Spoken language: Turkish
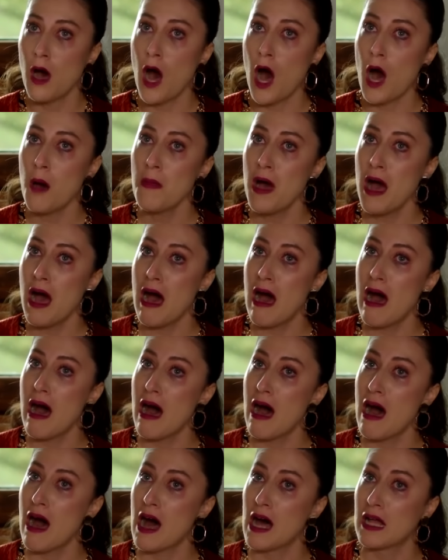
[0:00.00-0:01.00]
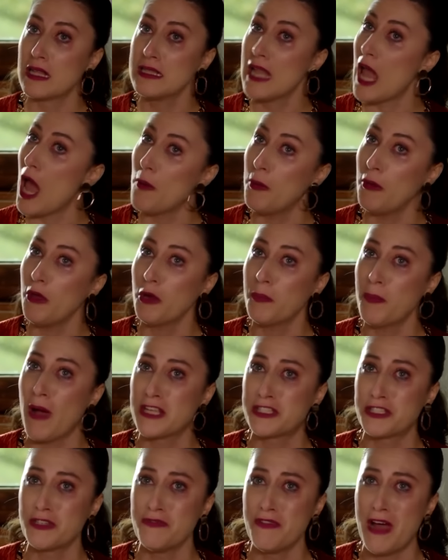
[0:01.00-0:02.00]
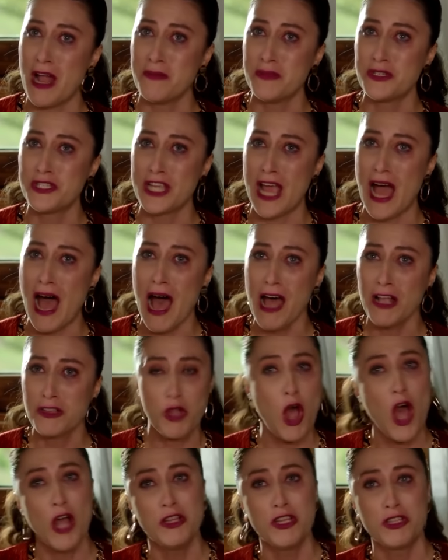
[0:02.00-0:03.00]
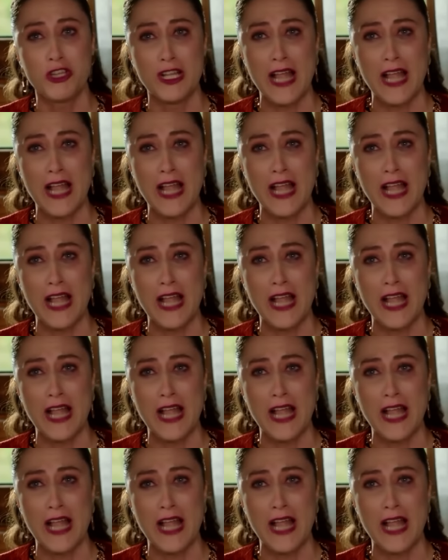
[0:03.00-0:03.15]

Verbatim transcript: Ama ne büyük başım varmış ya. Döndü